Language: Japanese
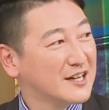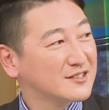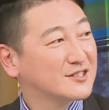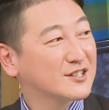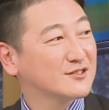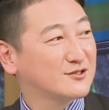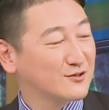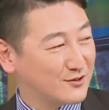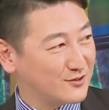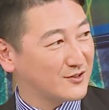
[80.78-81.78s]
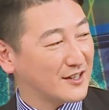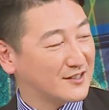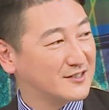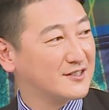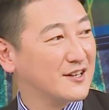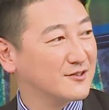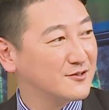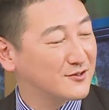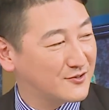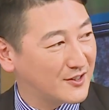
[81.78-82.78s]
2019年規制の
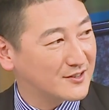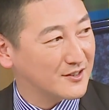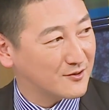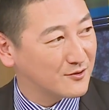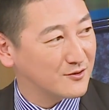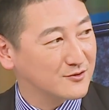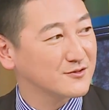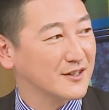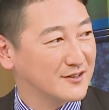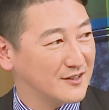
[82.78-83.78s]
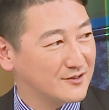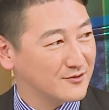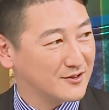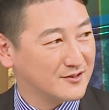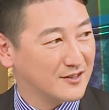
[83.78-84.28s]
行方って今後どうなっていきそうです